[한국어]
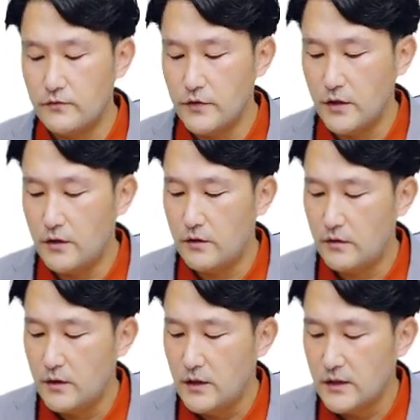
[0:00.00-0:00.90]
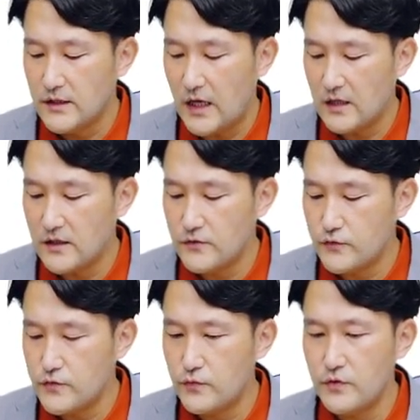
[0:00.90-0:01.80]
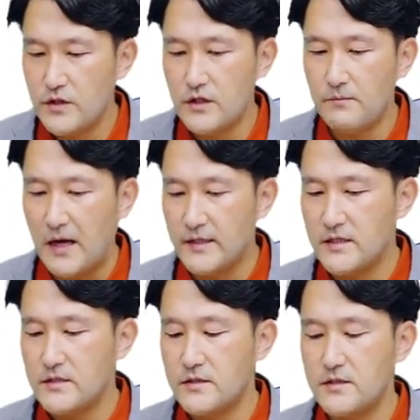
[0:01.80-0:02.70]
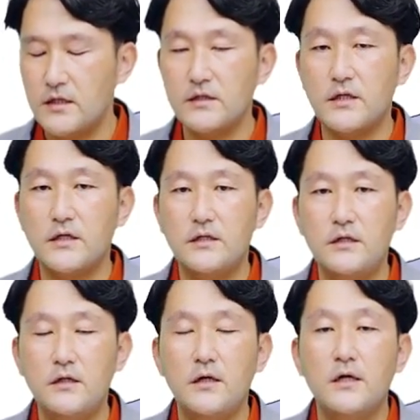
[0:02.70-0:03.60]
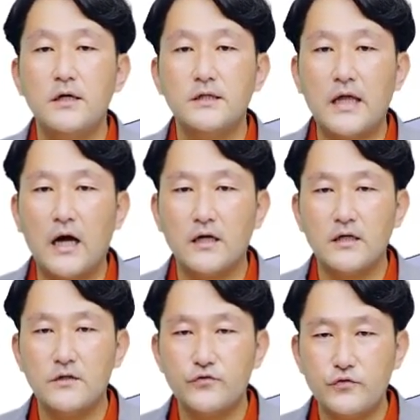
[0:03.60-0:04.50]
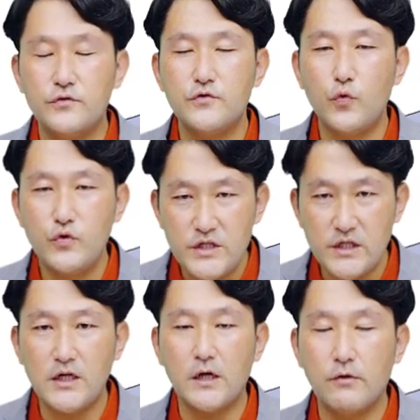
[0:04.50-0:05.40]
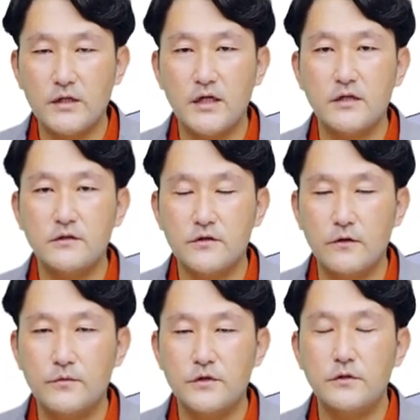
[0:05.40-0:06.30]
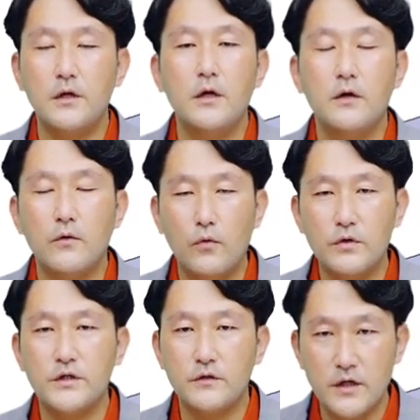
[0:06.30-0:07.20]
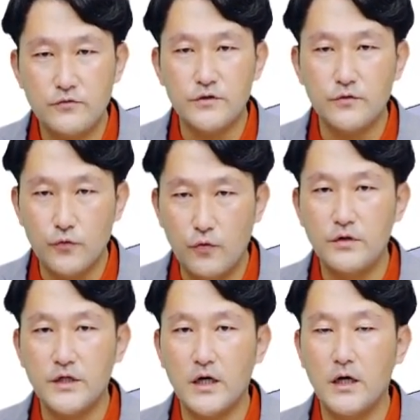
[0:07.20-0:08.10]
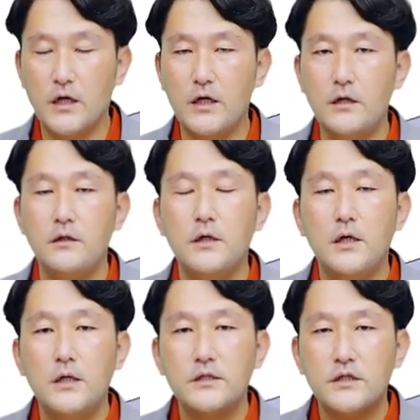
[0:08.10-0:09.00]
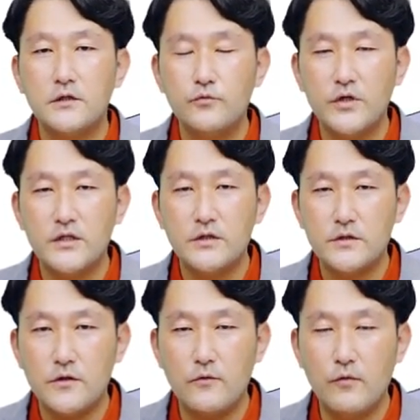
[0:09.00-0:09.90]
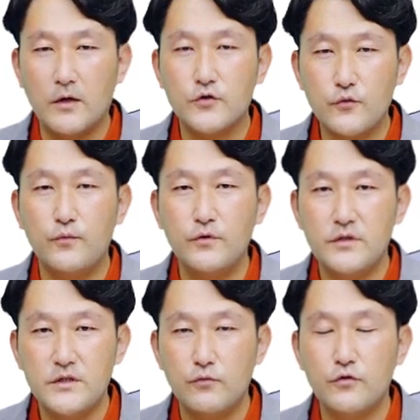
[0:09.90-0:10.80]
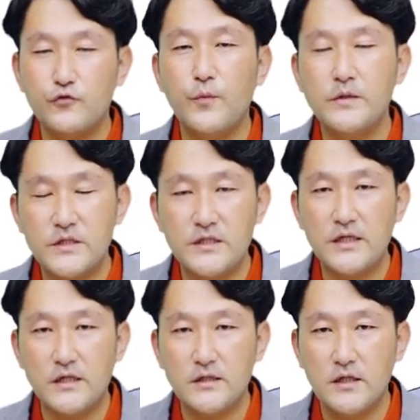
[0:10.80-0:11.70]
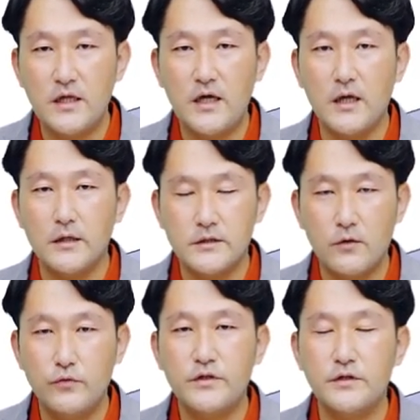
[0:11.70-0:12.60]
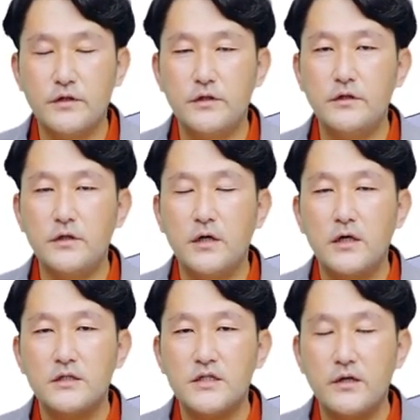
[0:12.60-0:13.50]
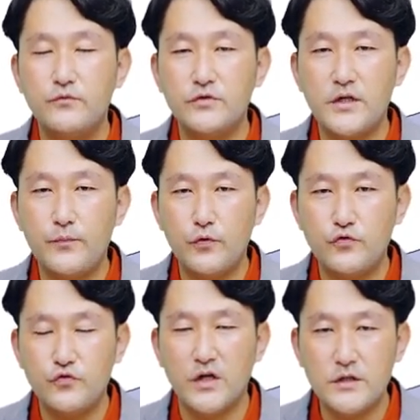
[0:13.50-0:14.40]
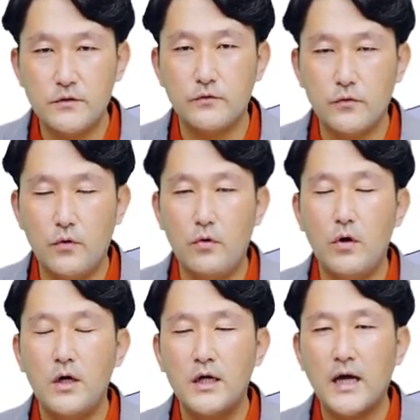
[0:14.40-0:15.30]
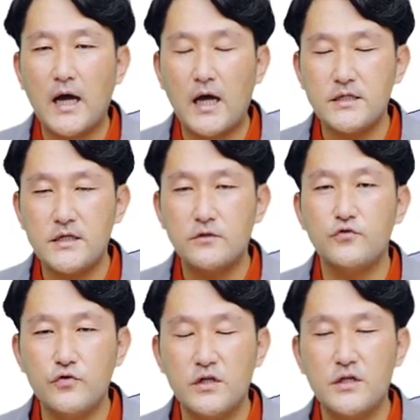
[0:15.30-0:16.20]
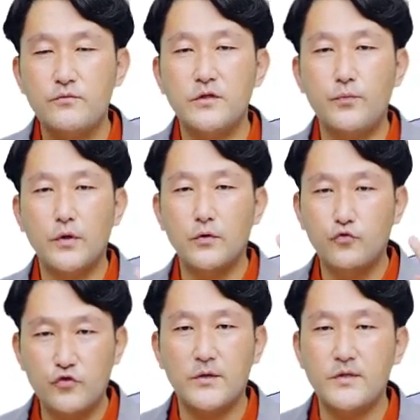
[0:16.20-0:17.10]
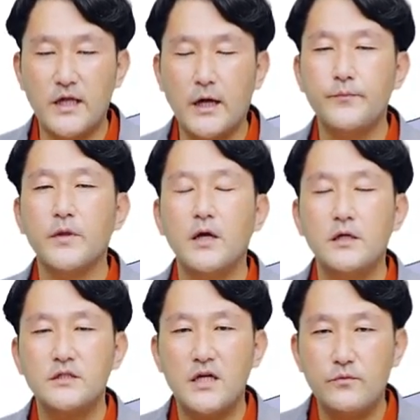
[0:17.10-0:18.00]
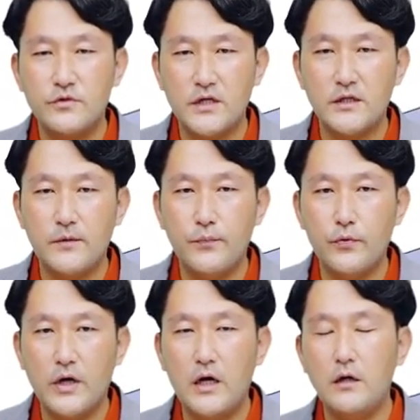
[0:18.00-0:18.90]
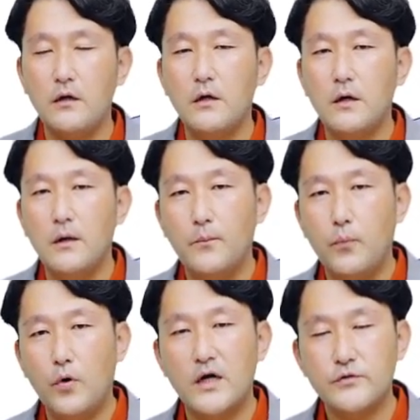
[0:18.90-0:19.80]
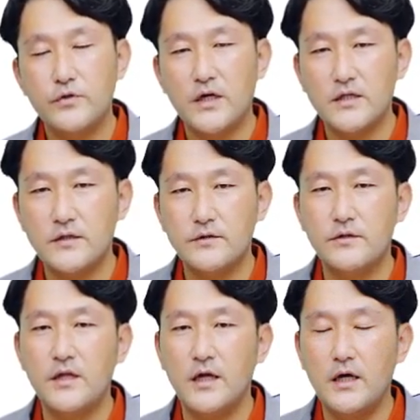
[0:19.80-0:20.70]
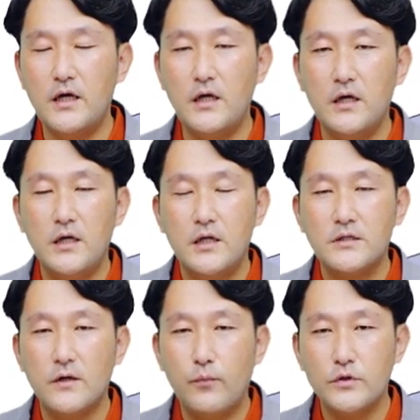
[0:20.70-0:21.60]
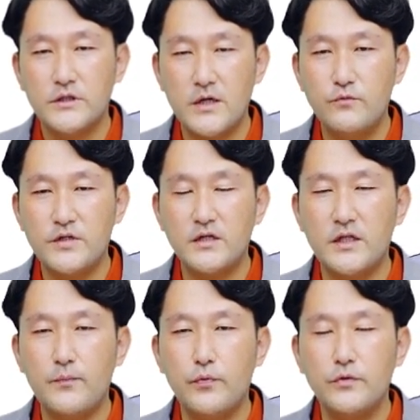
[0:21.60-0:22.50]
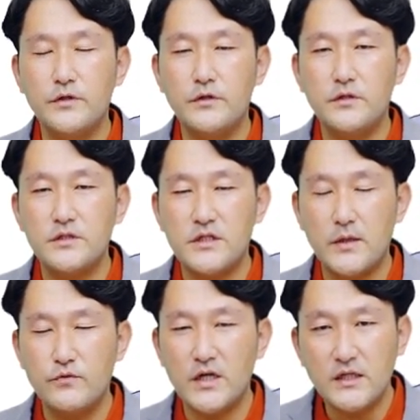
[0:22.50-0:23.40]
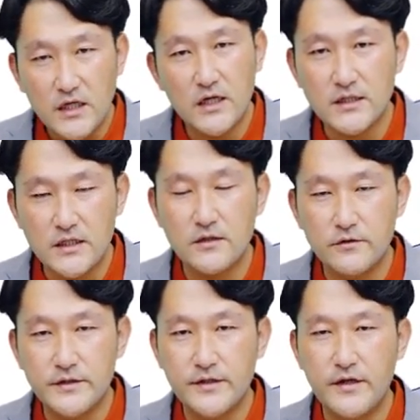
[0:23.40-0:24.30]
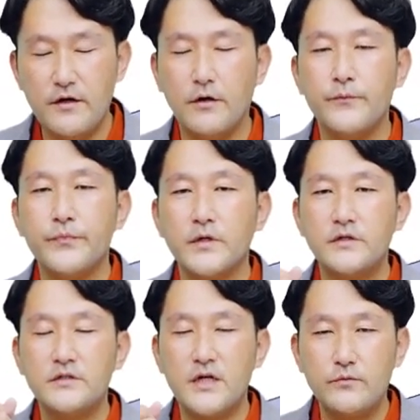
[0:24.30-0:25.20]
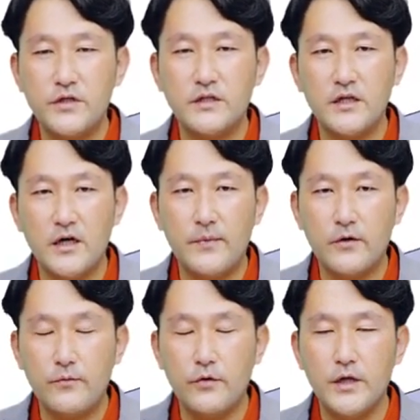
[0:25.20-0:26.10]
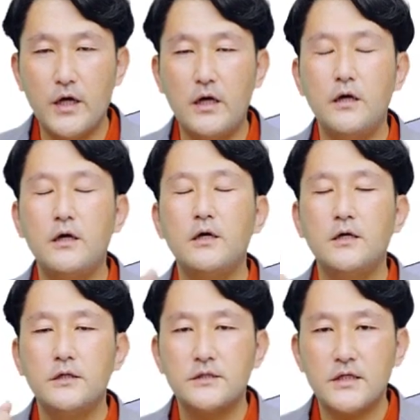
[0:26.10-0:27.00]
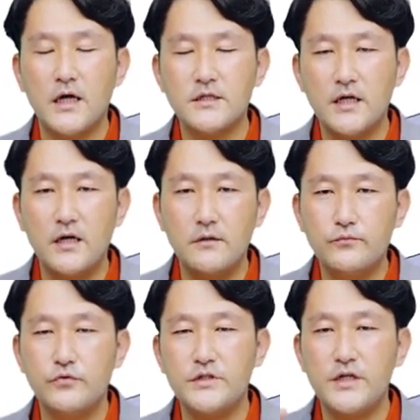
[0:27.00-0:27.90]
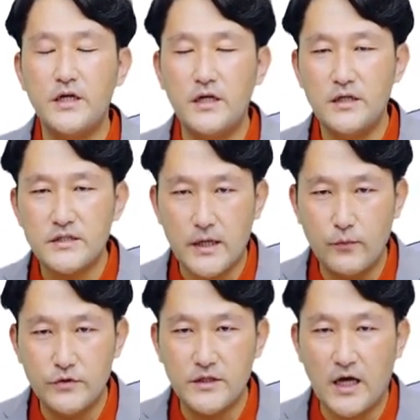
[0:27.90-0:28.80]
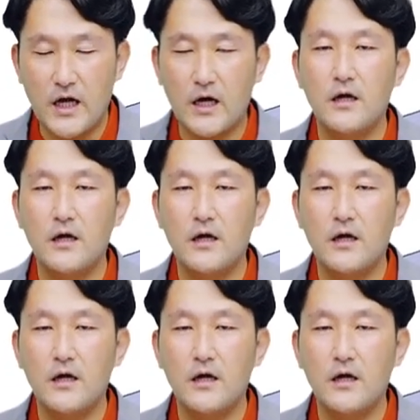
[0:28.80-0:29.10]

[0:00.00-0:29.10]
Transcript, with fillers: 하고요. 단기 순손익이 마이너스인 상태를 단기 순손실이라고 한다는 점은 꼭 기억을 해주시고 용어니까 자 그럼 우리가 이제 처음 왕초보 이제 오늘 두 번째 시간인데 자 오늘은 재무제표 중에서도 가장 중요한 재무제표가 이 두 개입니다. 재무상태표랑 포괄손익계산서인데 자 재무상태표는 재무상태를 나타내는 거잖아요. 그 재무상태가 바로 뭐냐? 자산, 부채, 자본이다.